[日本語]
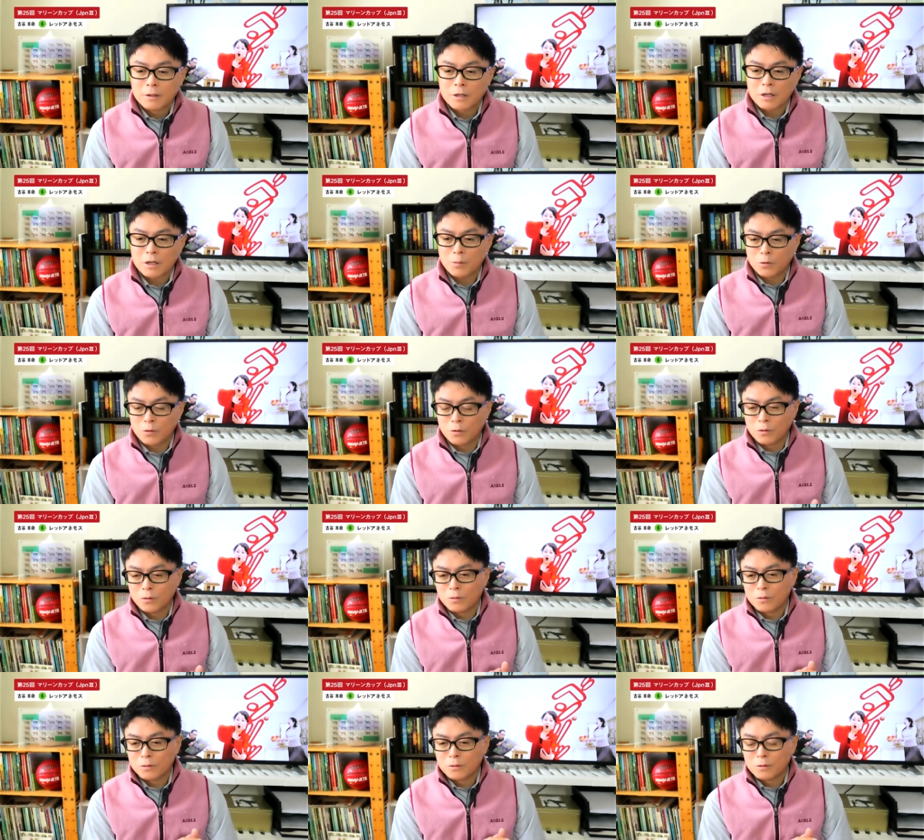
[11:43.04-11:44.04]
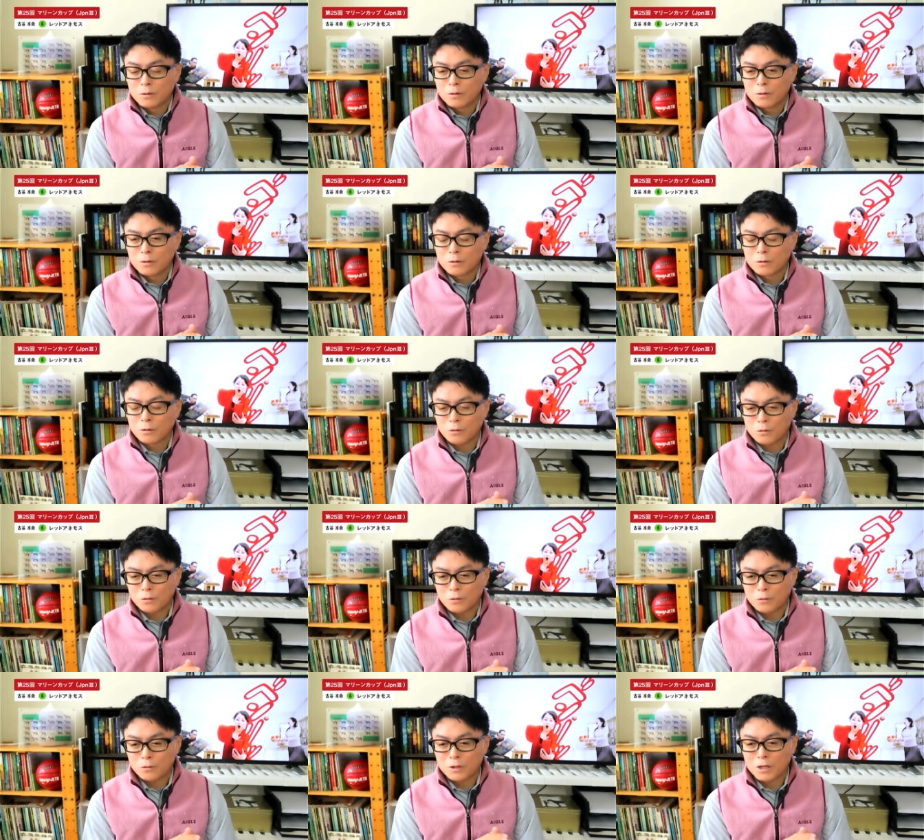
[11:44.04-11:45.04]
でしかも想
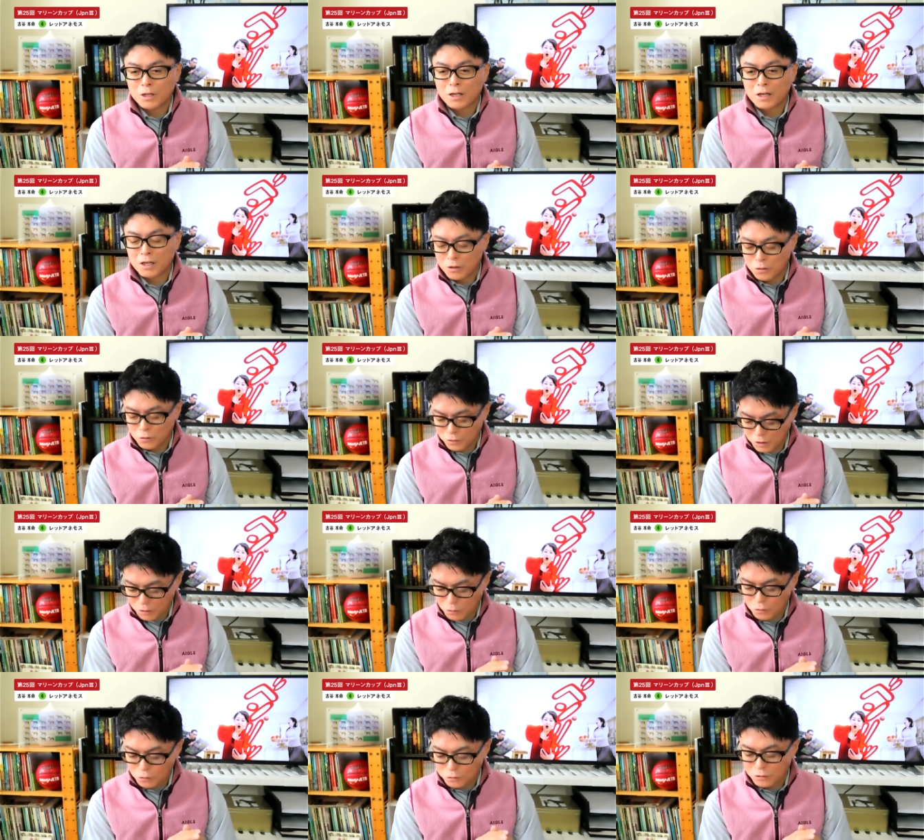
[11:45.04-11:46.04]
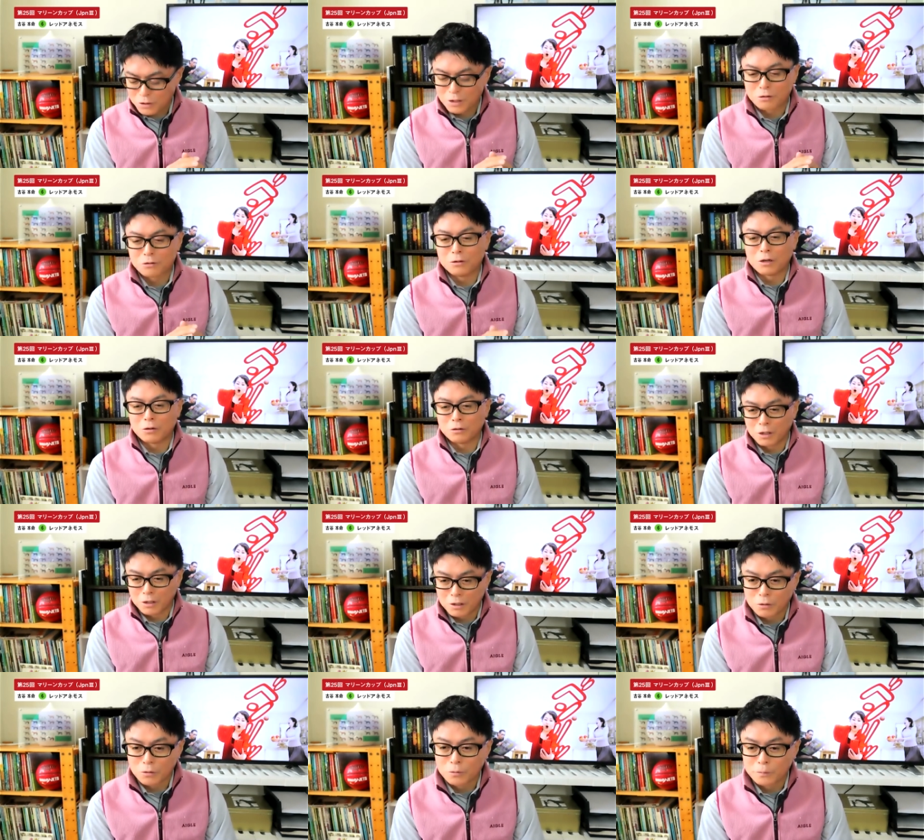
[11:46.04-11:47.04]
像してた以上に頭数が少なくなっ
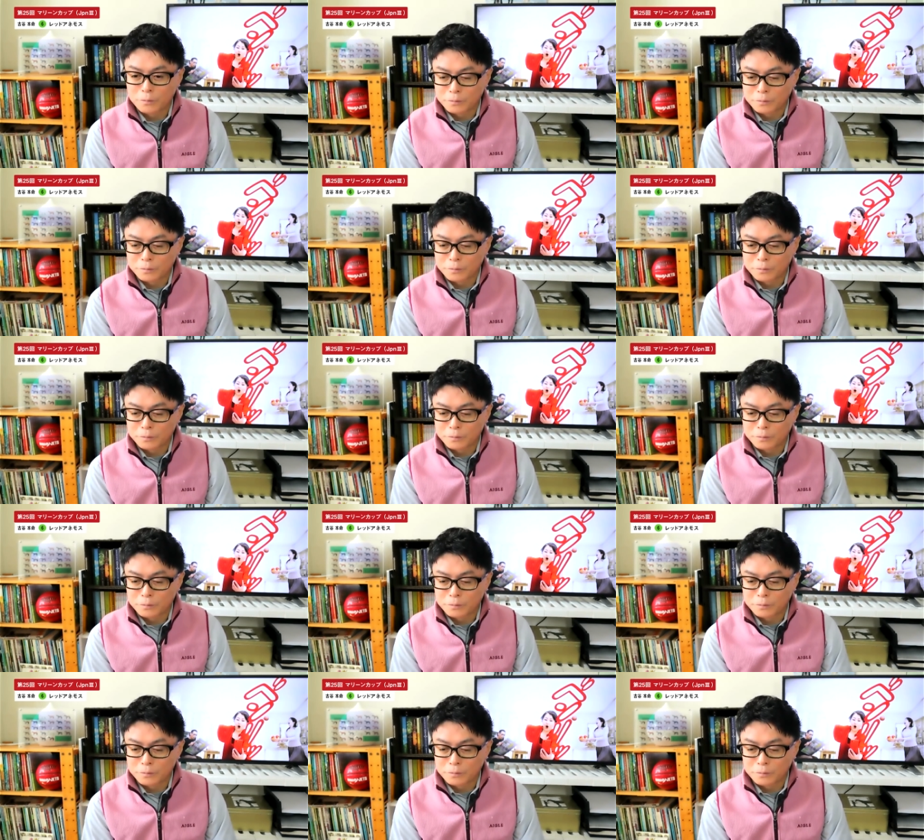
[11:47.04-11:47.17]
たと。